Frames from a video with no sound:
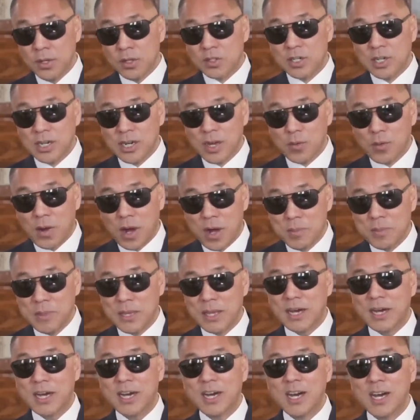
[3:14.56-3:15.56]
这个王
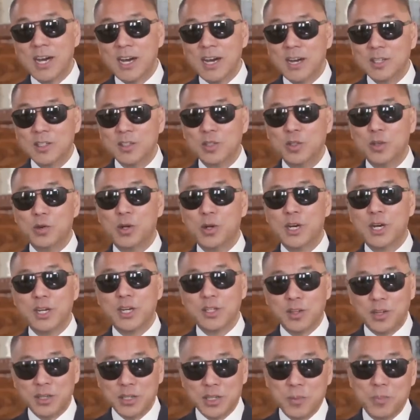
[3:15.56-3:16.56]
敏喝酒喝
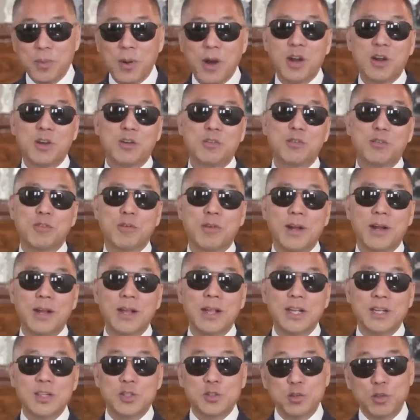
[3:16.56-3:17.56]
到一半的时候，
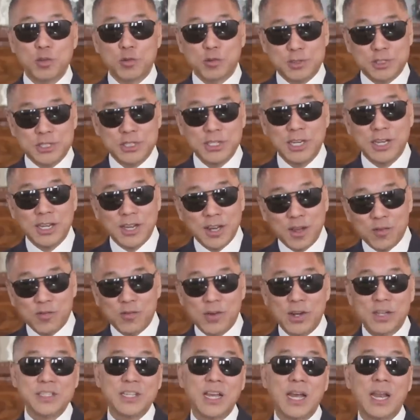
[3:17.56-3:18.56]
就进了
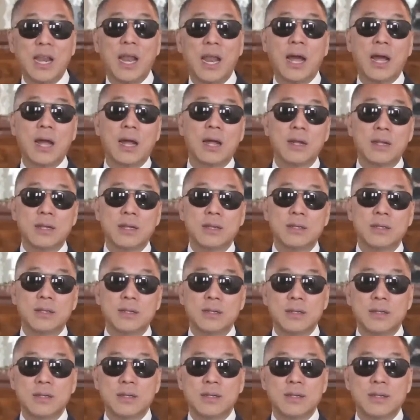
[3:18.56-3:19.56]
房间了，
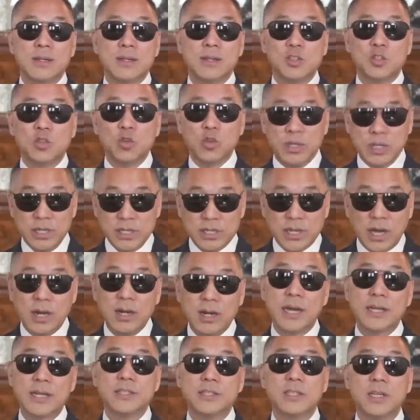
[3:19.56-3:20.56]
就跟
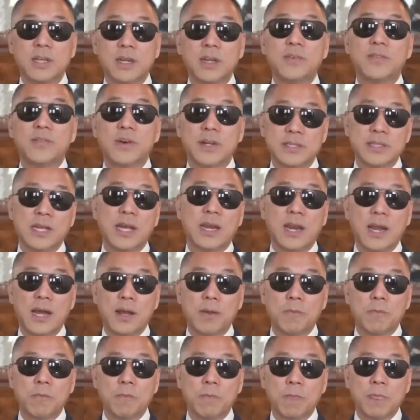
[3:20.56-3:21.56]
杨澜进了房间了。
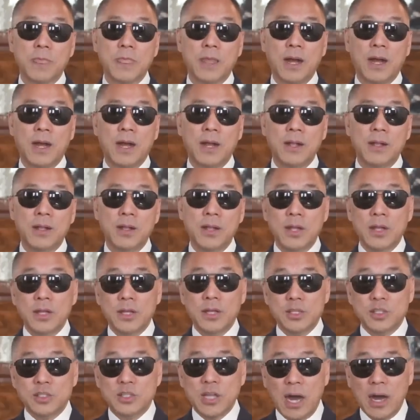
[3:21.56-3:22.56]
啊，
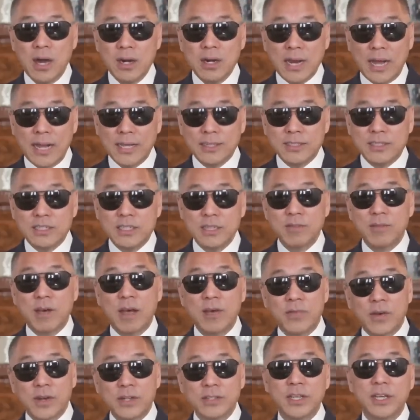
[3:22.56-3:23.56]
杨澜进
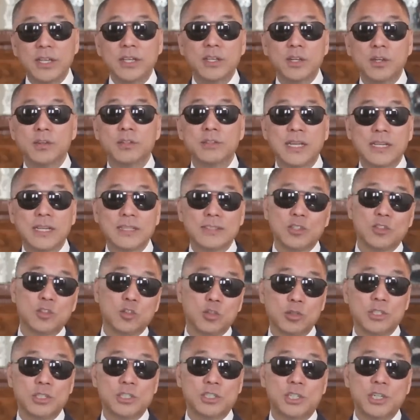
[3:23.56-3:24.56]
完房间以后，那这
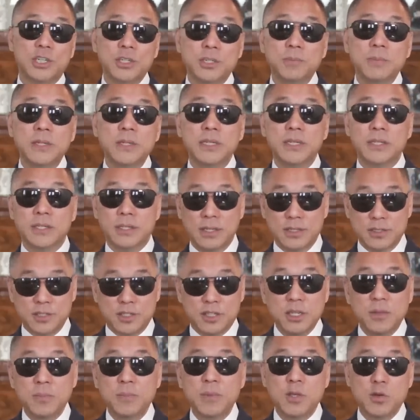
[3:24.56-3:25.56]
就是亲密
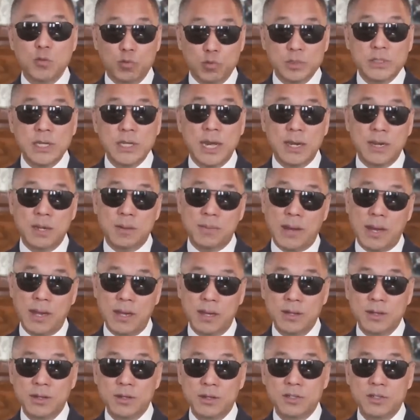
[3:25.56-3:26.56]
亲密无间了
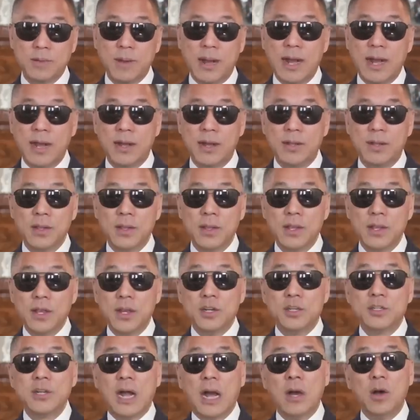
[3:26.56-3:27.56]
嘛，是吧？
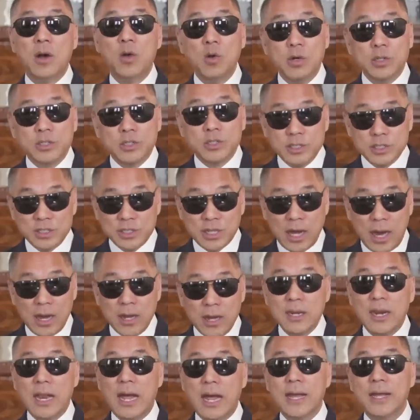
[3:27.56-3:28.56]
然后这
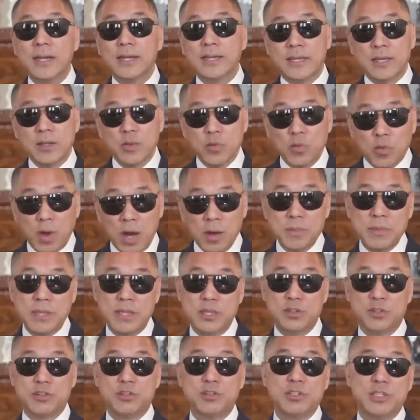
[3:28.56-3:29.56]
杨澜跟王
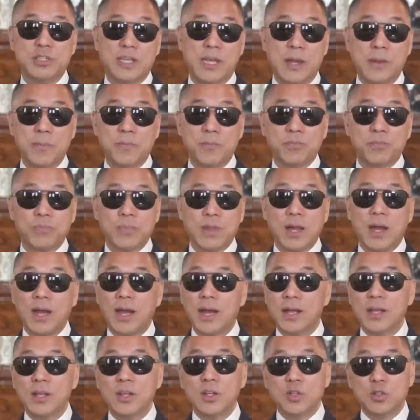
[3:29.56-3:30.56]
敏之间
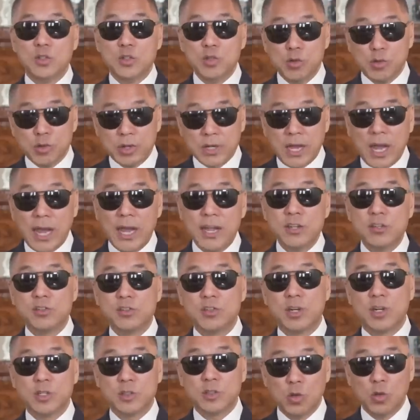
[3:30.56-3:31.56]
啊，就开
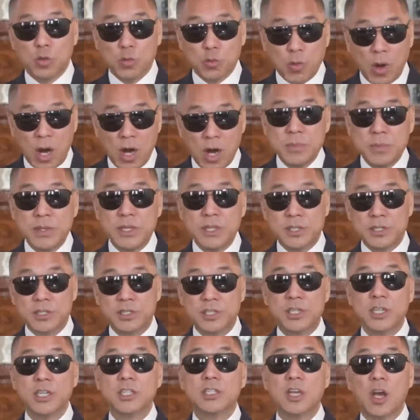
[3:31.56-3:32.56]
始了，就王敏
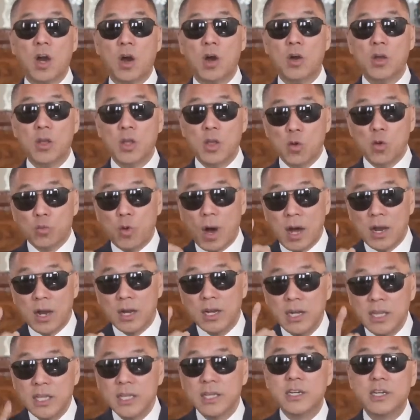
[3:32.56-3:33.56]
协调
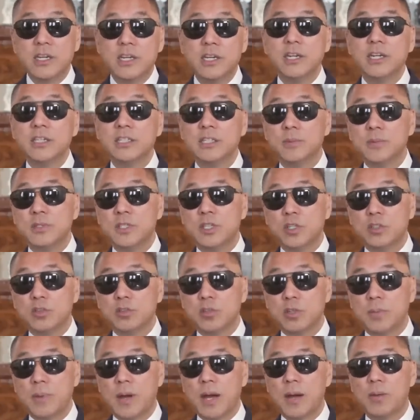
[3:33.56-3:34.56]
王丽科，你们记
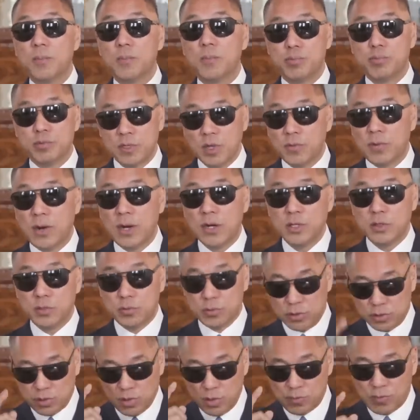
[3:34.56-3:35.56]
住了吧？不叫王丽
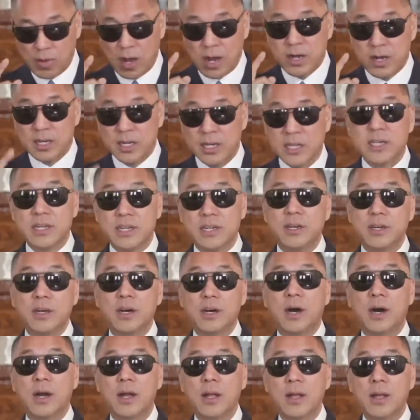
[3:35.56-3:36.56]
军，叫王丽
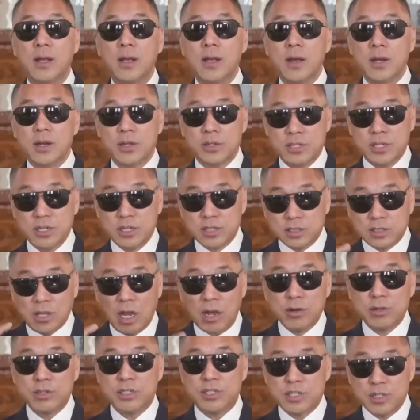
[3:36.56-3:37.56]
科，是
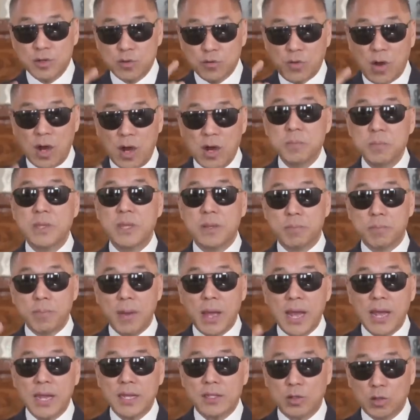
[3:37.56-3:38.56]
当时王敏
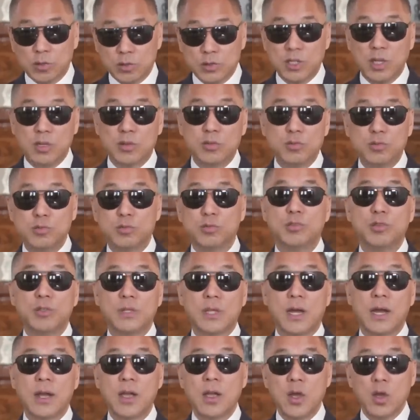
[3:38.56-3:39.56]
派到江苏去
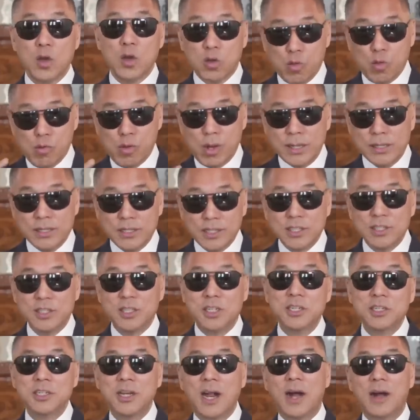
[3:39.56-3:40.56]
的，公安厅
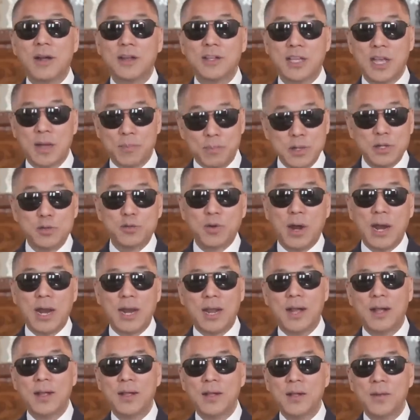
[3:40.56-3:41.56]
厅长也被抓
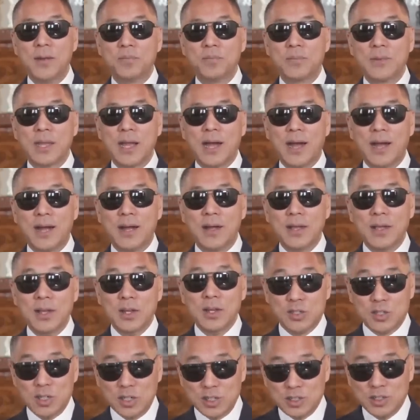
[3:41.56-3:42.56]
了啊，
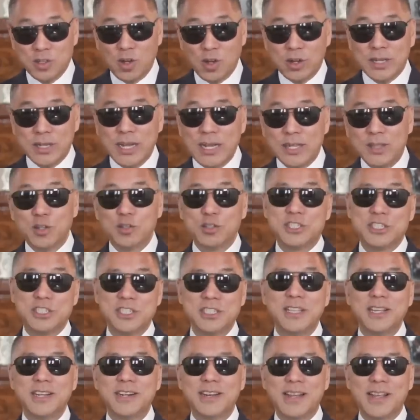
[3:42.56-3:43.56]
这是要干掉
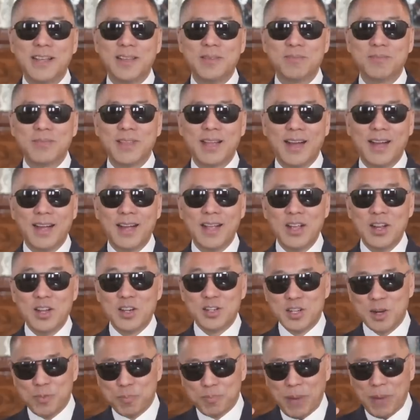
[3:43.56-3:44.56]
习的人啊，
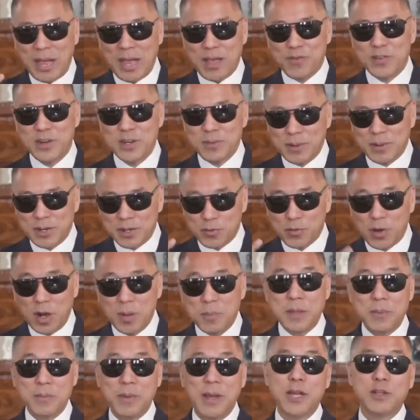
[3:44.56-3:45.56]
这百分之百是王
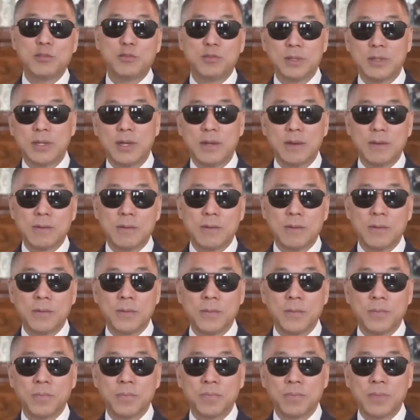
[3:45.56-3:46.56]
敏派去的
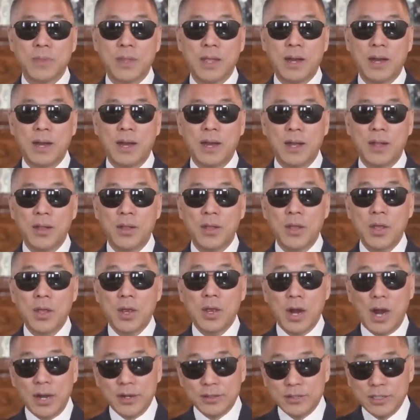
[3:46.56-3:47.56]
啊，
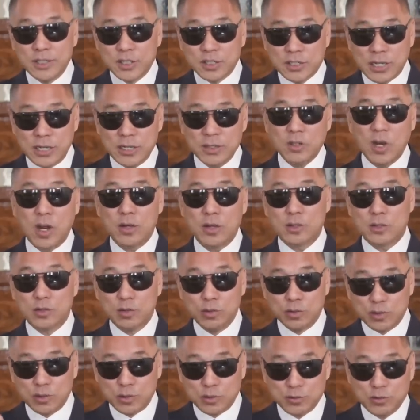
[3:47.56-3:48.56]
而且谁找的？
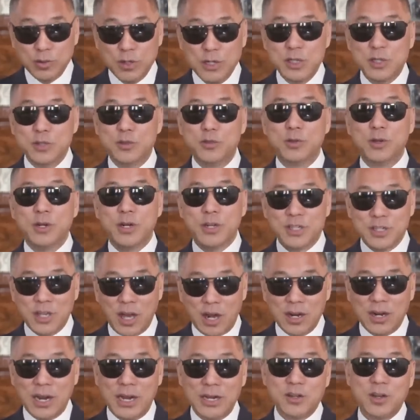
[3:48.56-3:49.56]
就是孙立军、
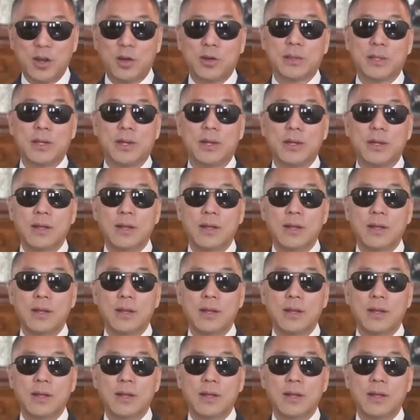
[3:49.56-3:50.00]
杨澜找的。